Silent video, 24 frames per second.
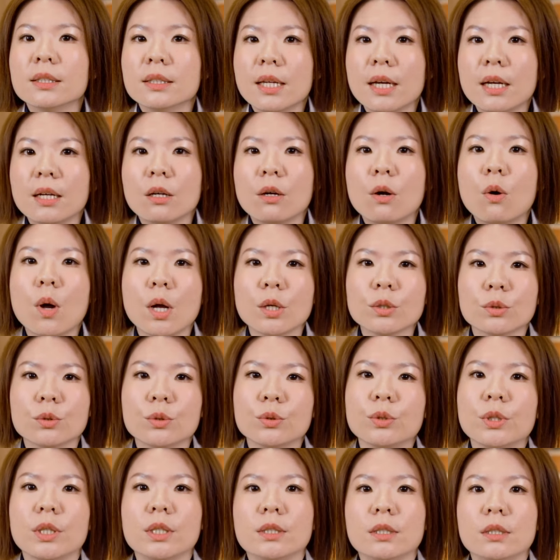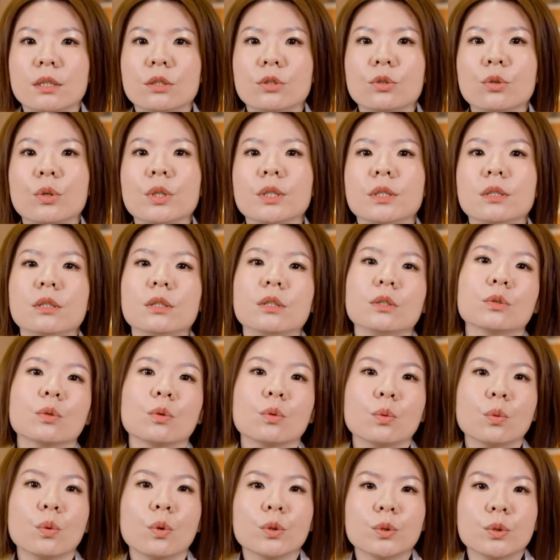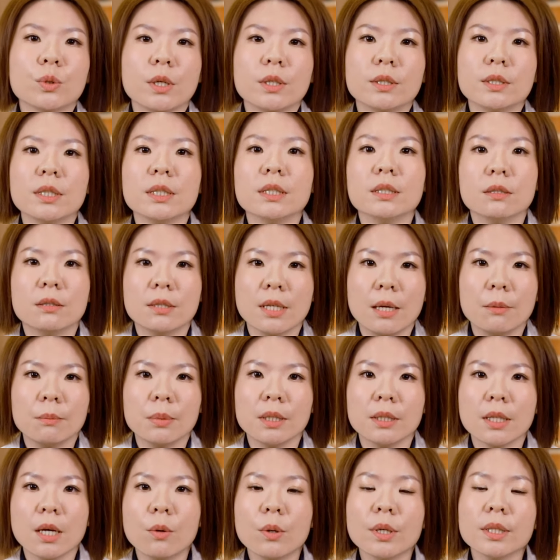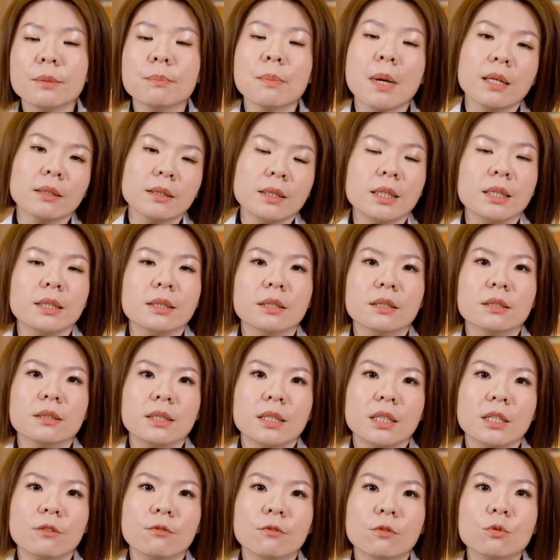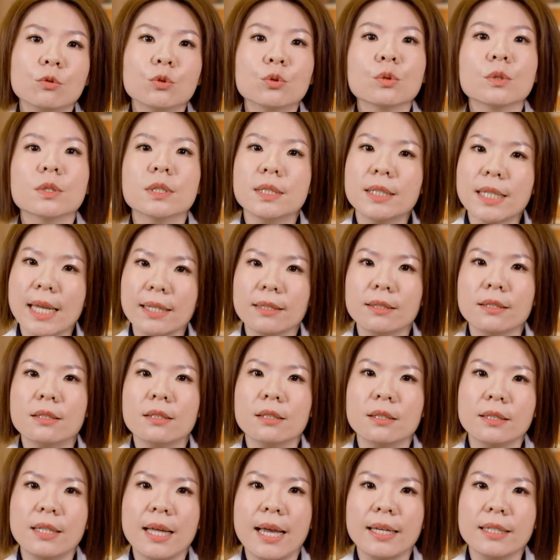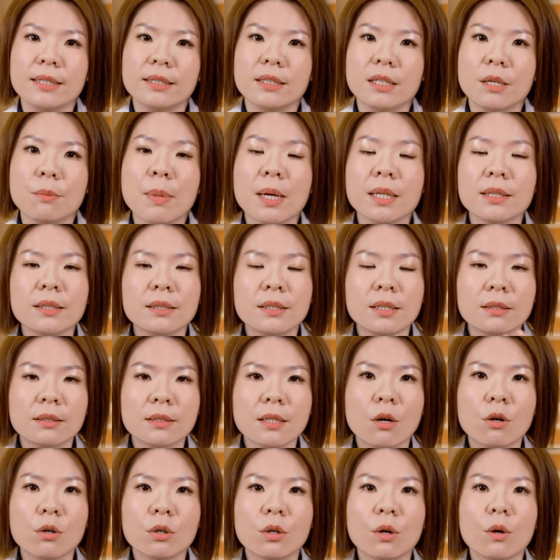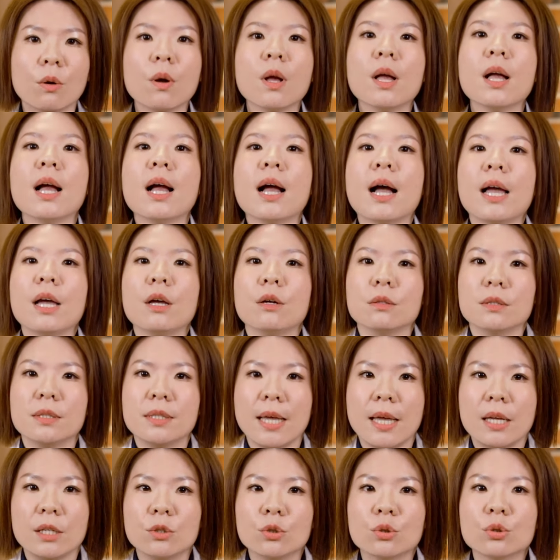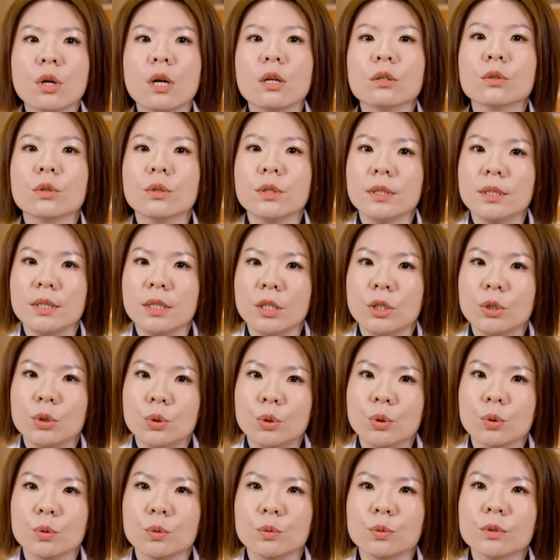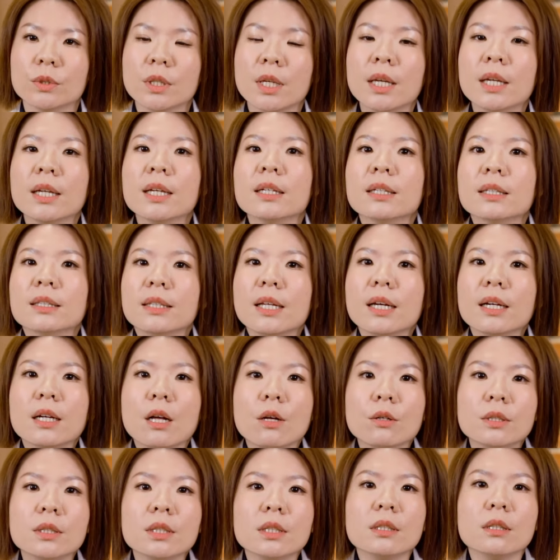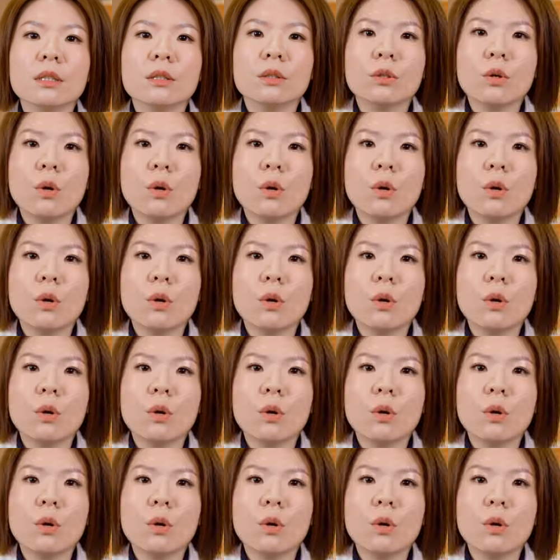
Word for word: 那化妆水其实就会是一种弱酸性的产品，它会帮你的肌肤做再次的代谢，把那些皂垢还有残妆都会清除。 那高机能